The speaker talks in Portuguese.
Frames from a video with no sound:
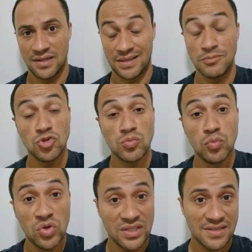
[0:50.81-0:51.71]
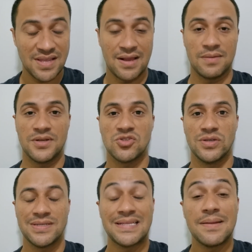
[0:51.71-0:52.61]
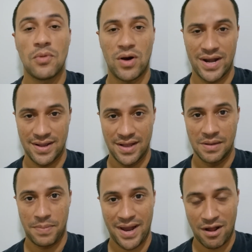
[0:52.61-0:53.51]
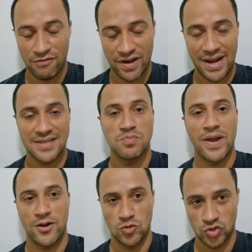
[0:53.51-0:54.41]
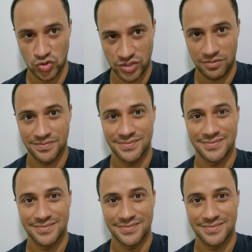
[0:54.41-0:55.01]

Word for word: Temos muitas reclamações da demora para alvarás para construção.